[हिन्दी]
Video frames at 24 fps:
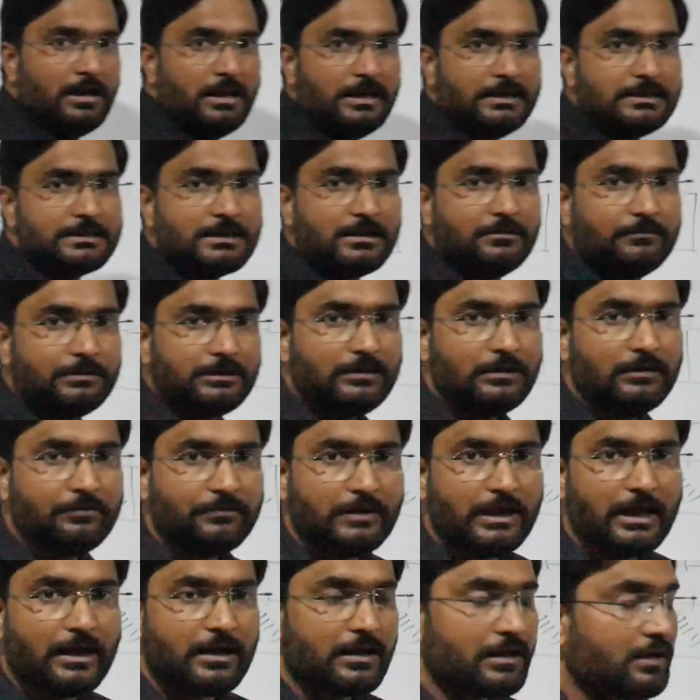इसका मतलब
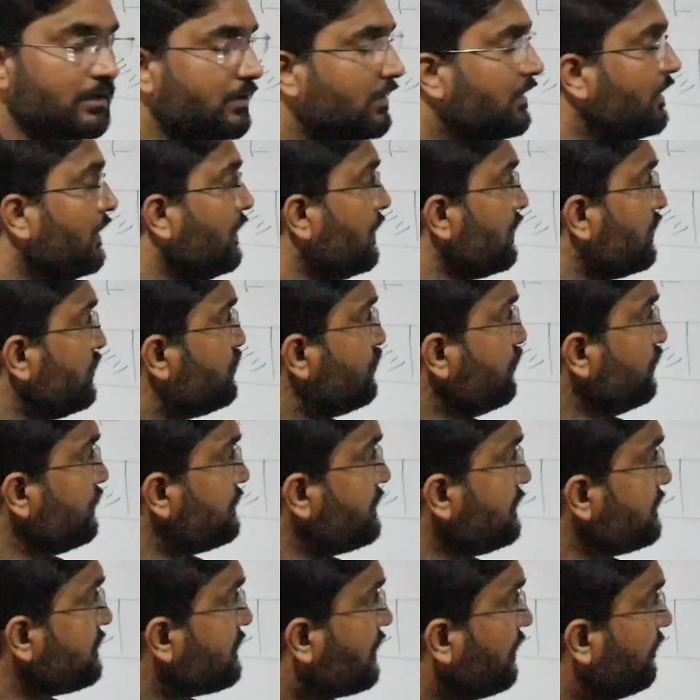क्या है कि जो
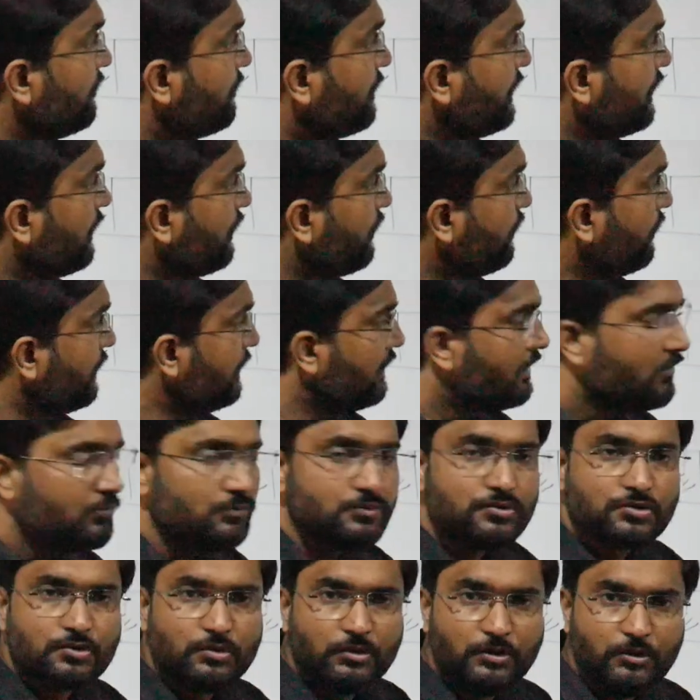चीज़ कंपेयर हो रही है
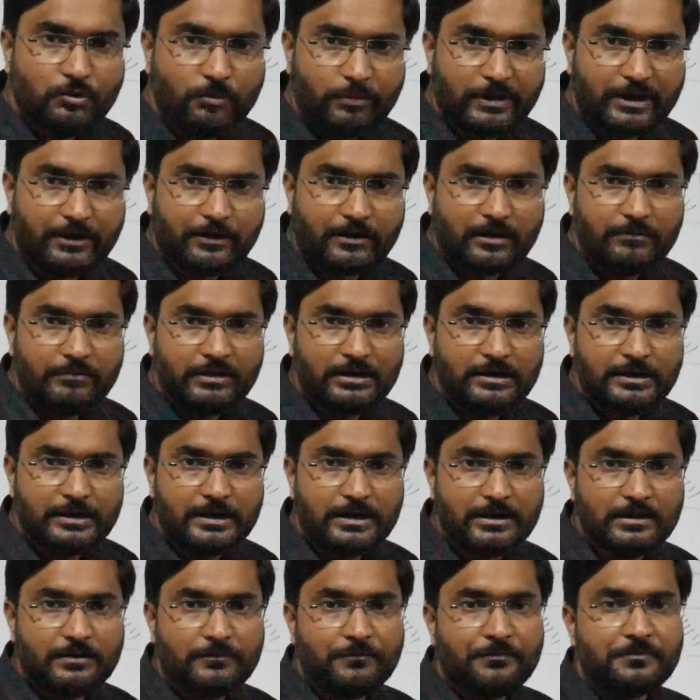उसको नोमिनेटर में
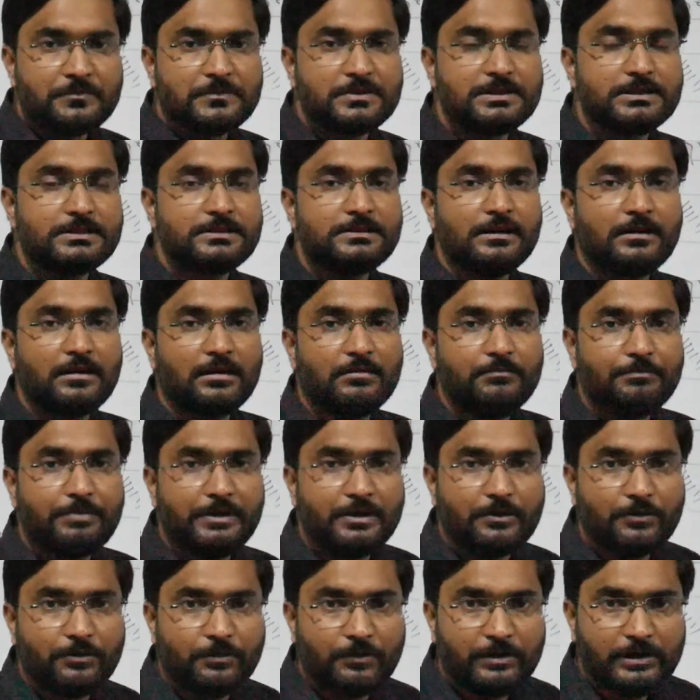लिखिए जिससे
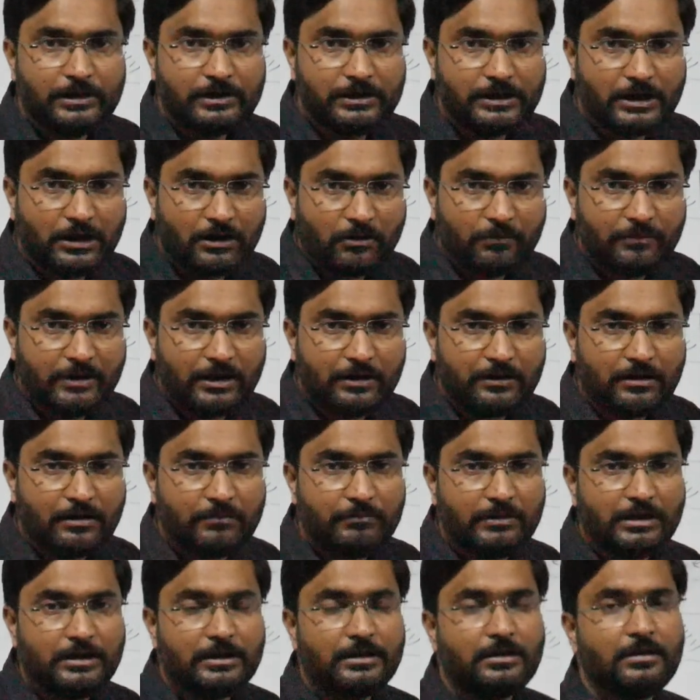कंपेयर हो रही है डिनोमिनेटर
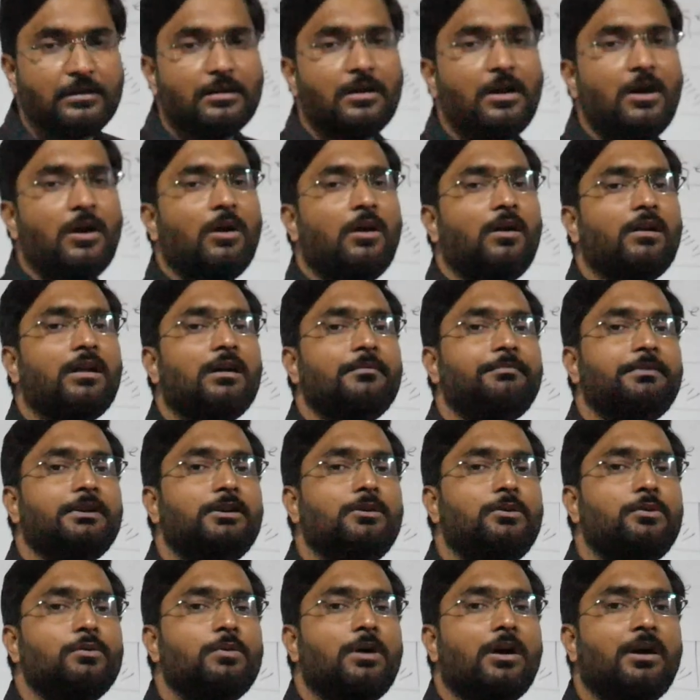में लिखिए और आप
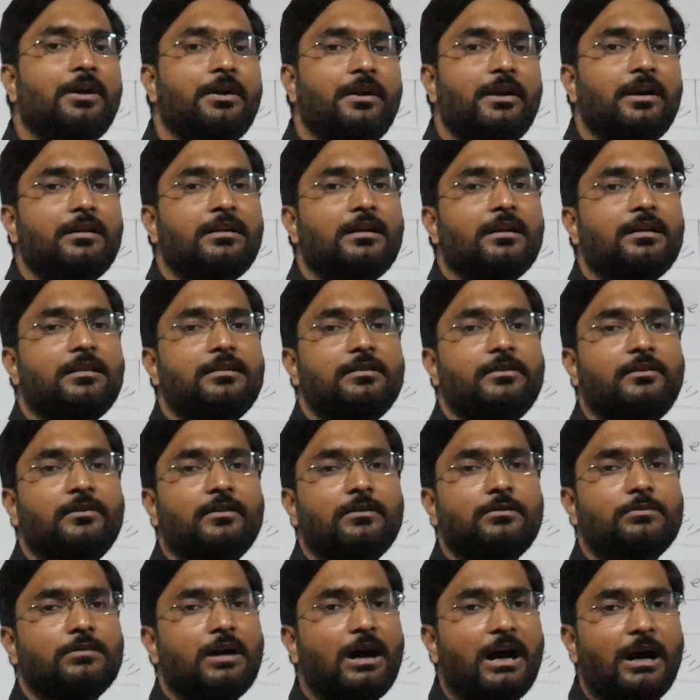इंटू हंड्रेड कर दीजिए
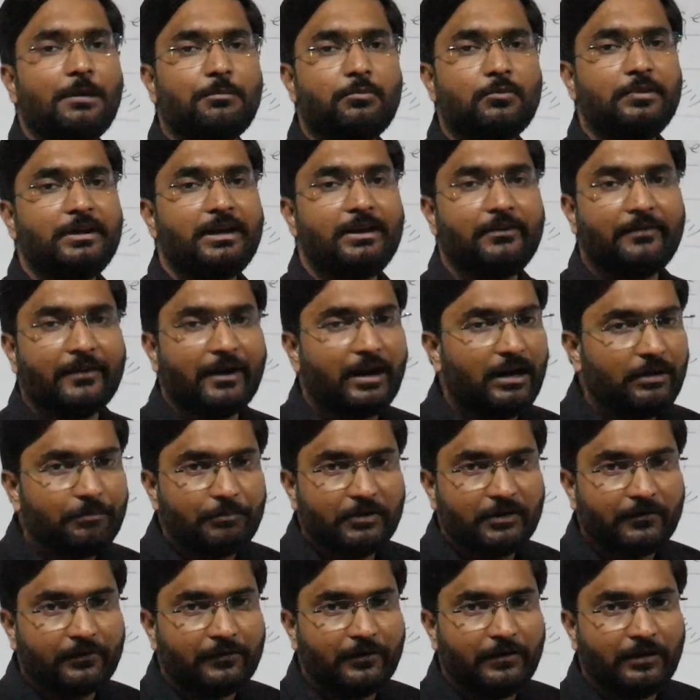तो आपको डिजायर्ड
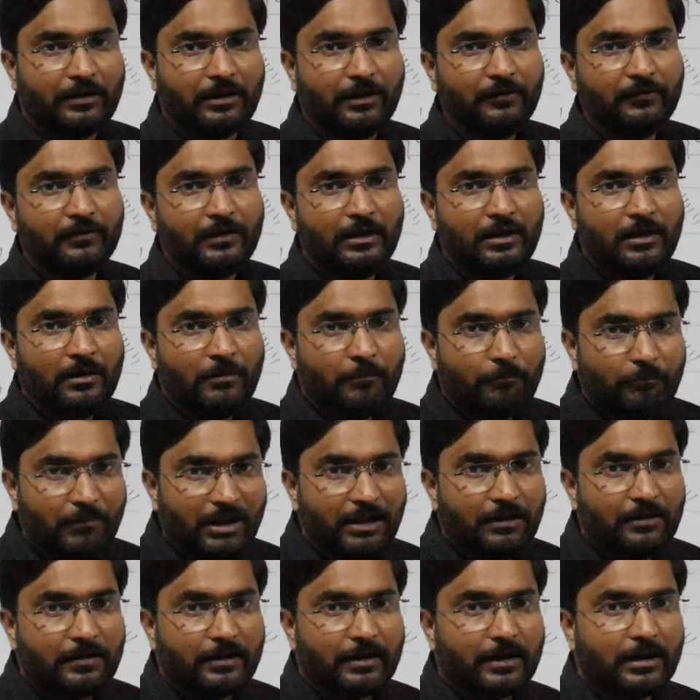परसेंटेज
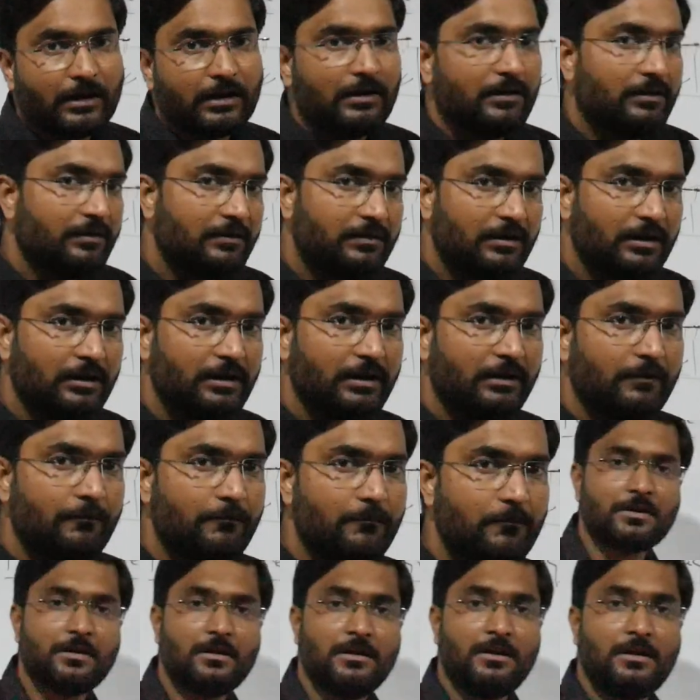मिल जाएगा ठीक है
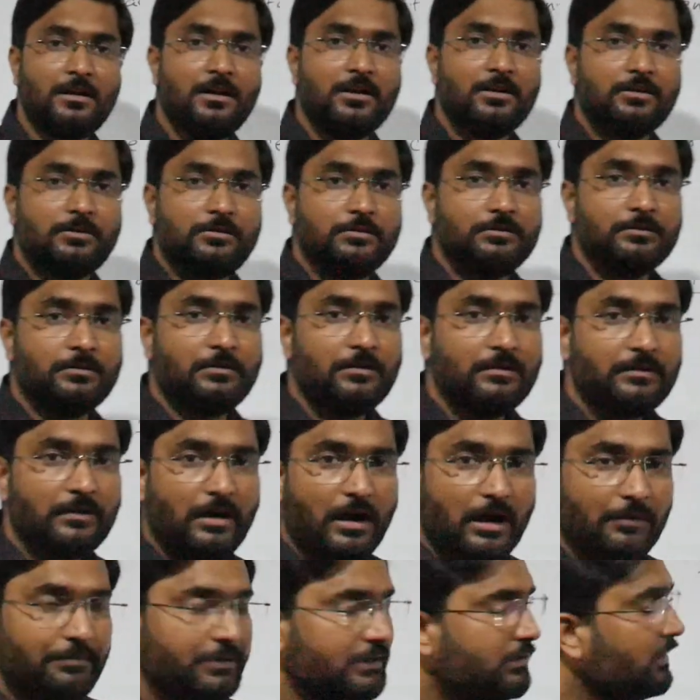तो
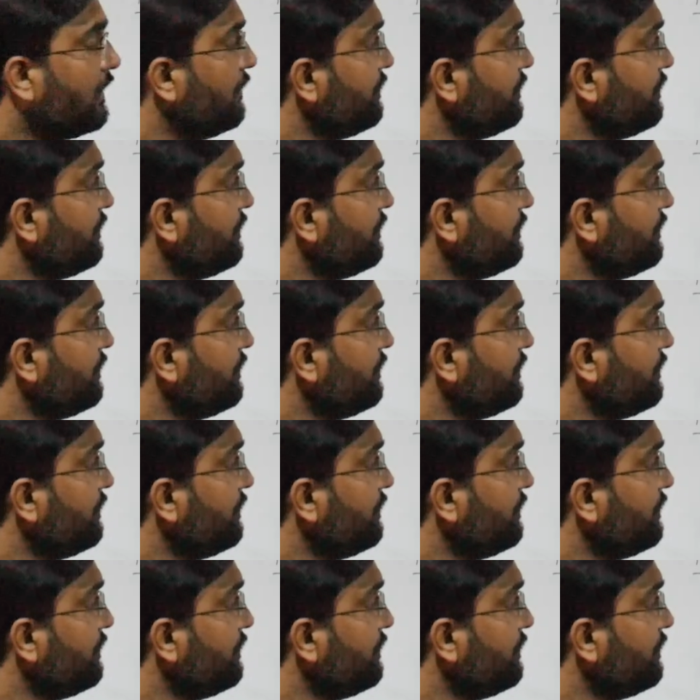अभी तक